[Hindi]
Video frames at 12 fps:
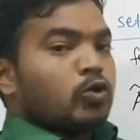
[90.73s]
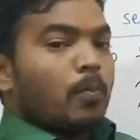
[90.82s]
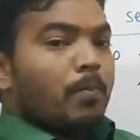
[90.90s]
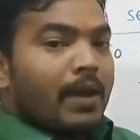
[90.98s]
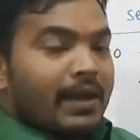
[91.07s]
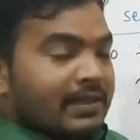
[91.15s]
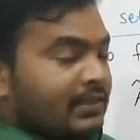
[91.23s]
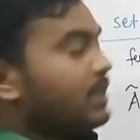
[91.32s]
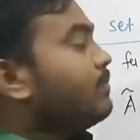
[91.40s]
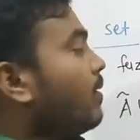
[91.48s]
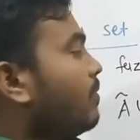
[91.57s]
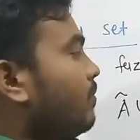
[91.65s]
जो
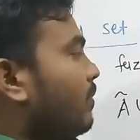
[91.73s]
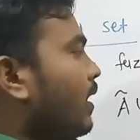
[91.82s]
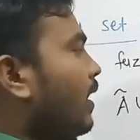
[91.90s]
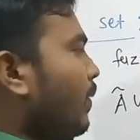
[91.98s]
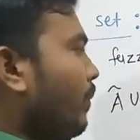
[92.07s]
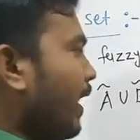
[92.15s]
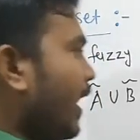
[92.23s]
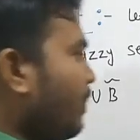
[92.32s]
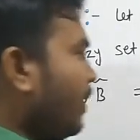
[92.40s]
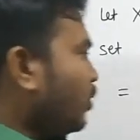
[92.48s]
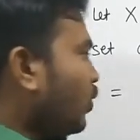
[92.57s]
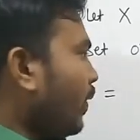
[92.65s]
मैक्सिमम
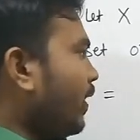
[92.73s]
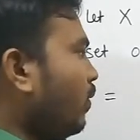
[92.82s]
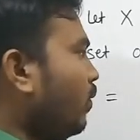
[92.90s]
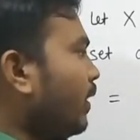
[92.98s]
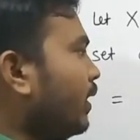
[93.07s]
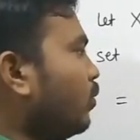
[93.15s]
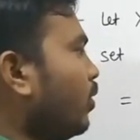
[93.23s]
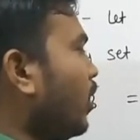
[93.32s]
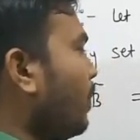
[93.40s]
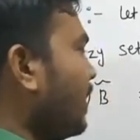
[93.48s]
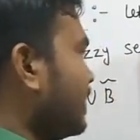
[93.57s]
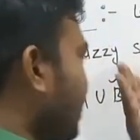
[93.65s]
एलिमेंट तो वही होंगे दोनों
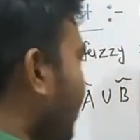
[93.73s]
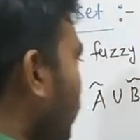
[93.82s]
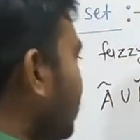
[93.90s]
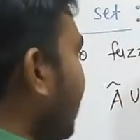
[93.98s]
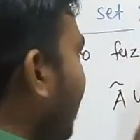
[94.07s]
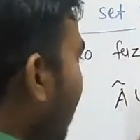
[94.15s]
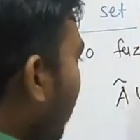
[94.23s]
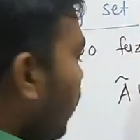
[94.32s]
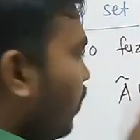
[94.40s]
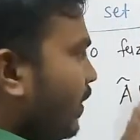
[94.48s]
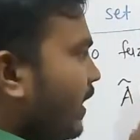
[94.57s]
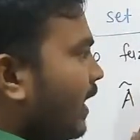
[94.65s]
के पास सपोज ए
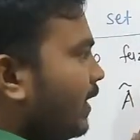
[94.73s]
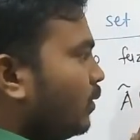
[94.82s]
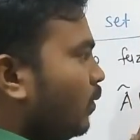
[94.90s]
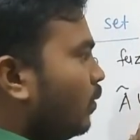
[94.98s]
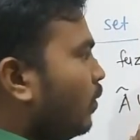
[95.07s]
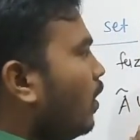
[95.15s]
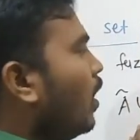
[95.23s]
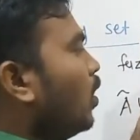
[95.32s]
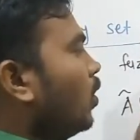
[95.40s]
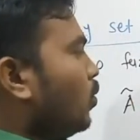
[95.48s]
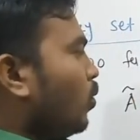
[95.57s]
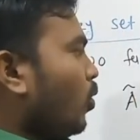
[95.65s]
और बी है दो
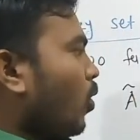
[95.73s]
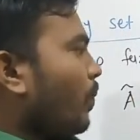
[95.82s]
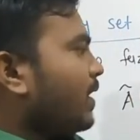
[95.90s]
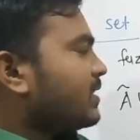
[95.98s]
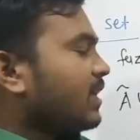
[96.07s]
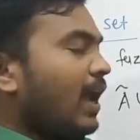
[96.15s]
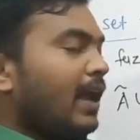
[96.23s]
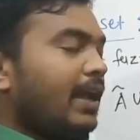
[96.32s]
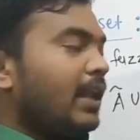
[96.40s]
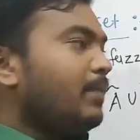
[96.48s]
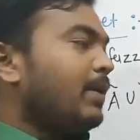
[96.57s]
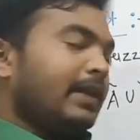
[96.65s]
दोनों के पास क्या है
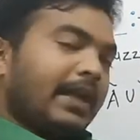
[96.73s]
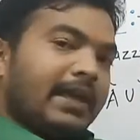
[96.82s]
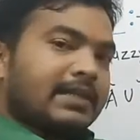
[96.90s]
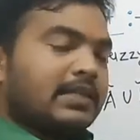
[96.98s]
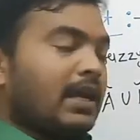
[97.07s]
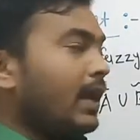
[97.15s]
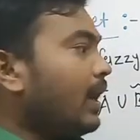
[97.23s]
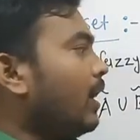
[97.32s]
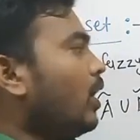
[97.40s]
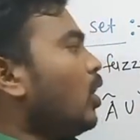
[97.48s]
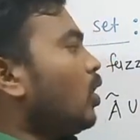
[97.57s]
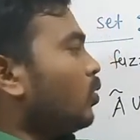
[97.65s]
एलिमेंट एक्स है
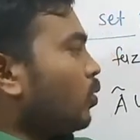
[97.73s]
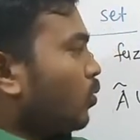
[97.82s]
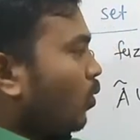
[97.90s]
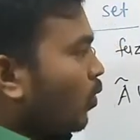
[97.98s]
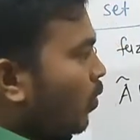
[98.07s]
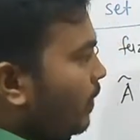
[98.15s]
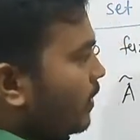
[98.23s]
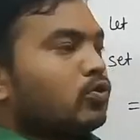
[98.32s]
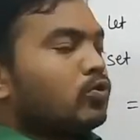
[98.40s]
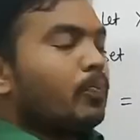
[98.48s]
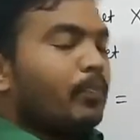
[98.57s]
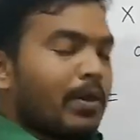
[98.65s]
तो दोनों
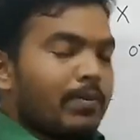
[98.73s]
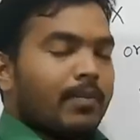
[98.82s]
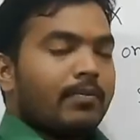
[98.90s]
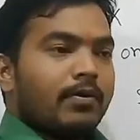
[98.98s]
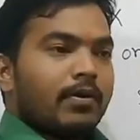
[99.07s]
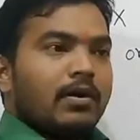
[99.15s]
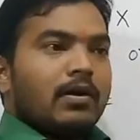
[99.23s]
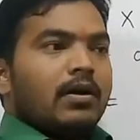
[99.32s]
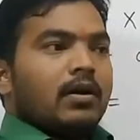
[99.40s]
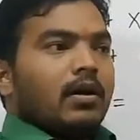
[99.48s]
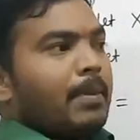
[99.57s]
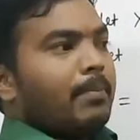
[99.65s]
जो सुप्रीमम
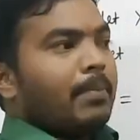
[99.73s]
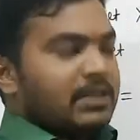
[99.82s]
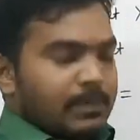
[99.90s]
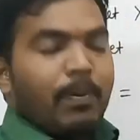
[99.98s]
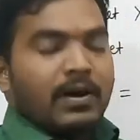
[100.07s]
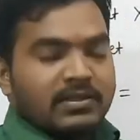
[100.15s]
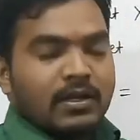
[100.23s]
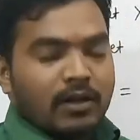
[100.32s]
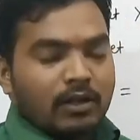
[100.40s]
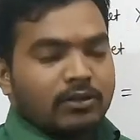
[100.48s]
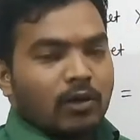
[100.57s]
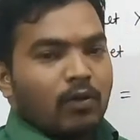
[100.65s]
मेंबर्स फंक्शन
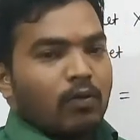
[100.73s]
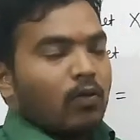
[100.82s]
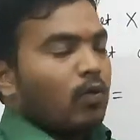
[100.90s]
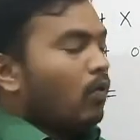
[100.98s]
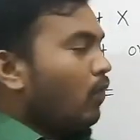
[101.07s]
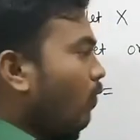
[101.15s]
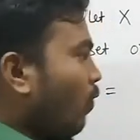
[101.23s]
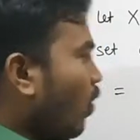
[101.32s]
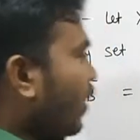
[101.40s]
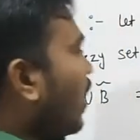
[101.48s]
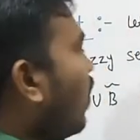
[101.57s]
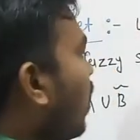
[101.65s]
रखता हो
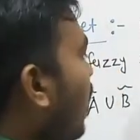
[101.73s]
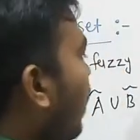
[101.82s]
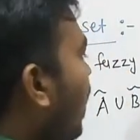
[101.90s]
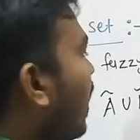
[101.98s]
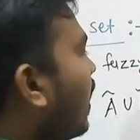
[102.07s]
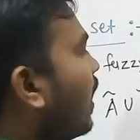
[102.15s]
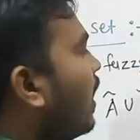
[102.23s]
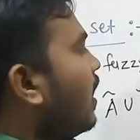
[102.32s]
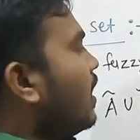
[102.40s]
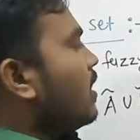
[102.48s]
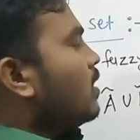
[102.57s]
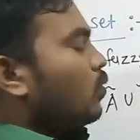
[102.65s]
वो क्या होगा वहाँ का
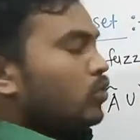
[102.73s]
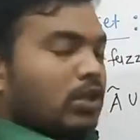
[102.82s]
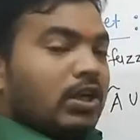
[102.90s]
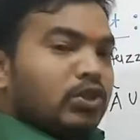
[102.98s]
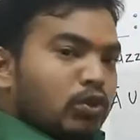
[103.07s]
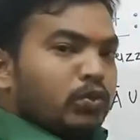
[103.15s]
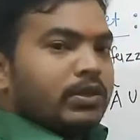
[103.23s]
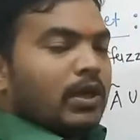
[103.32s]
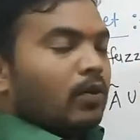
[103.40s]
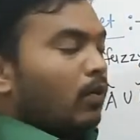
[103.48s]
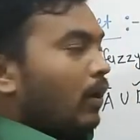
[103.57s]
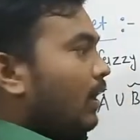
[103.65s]
उसका
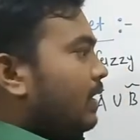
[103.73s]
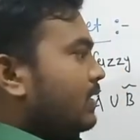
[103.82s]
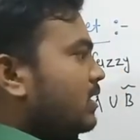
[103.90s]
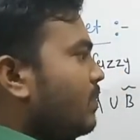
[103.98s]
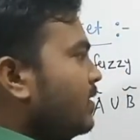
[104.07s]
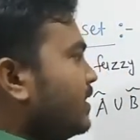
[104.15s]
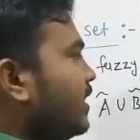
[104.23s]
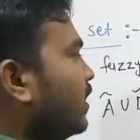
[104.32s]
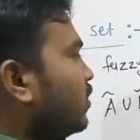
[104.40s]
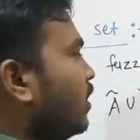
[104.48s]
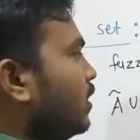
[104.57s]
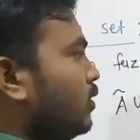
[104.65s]
यूनियन होगा
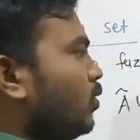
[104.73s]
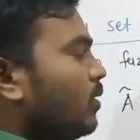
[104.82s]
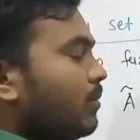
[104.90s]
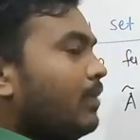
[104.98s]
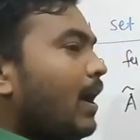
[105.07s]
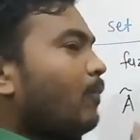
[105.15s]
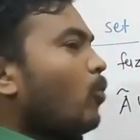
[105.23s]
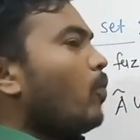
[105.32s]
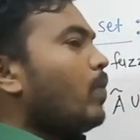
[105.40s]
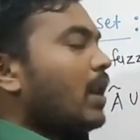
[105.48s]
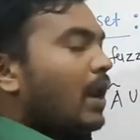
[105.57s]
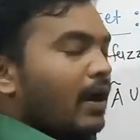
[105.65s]
समझिएगा स्टूडेंट यूनियन में आपको
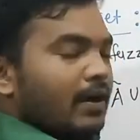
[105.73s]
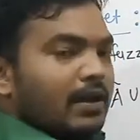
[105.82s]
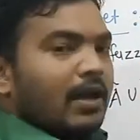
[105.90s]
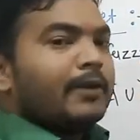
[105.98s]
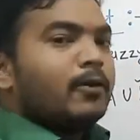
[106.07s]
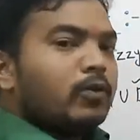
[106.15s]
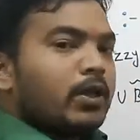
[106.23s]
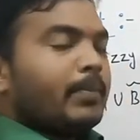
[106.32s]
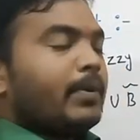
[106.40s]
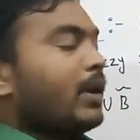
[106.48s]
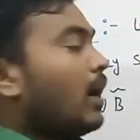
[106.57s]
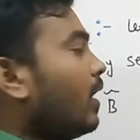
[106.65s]
मिलाना नहीं है
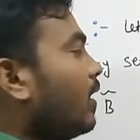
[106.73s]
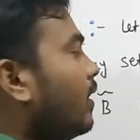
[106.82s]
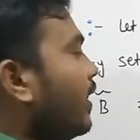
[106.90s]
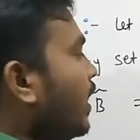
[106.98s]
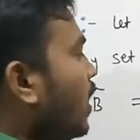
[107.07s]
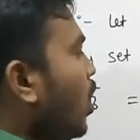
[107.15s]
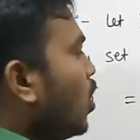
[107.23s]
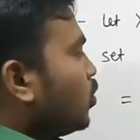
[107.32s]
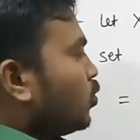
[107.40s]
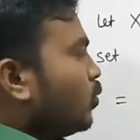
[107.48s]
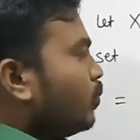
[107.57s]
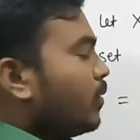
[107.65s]
यूनियन में क्या करना है
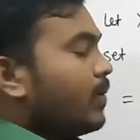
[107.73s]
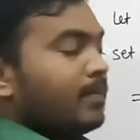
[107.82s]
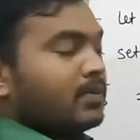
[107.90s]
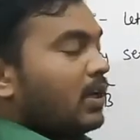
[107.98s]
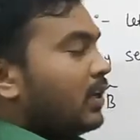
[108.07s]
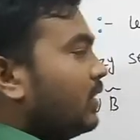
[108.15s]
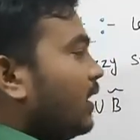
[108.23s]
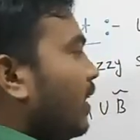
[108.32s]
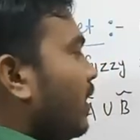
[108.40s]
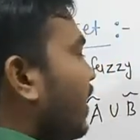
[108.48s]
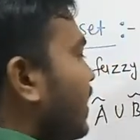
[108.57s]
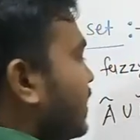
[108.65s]
सुप्रीम सेलेक्ट
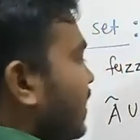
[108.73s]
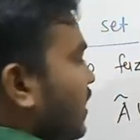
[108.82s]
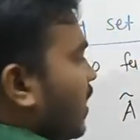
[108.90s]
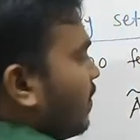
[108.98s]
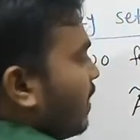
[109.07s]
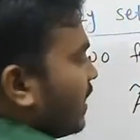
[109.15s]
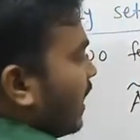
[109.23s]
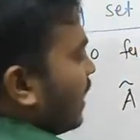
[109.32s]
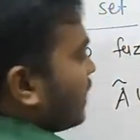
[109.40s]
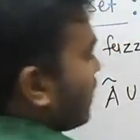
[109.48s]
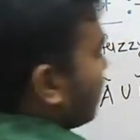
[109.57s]
करना है इसके जगह मैं क्या लिख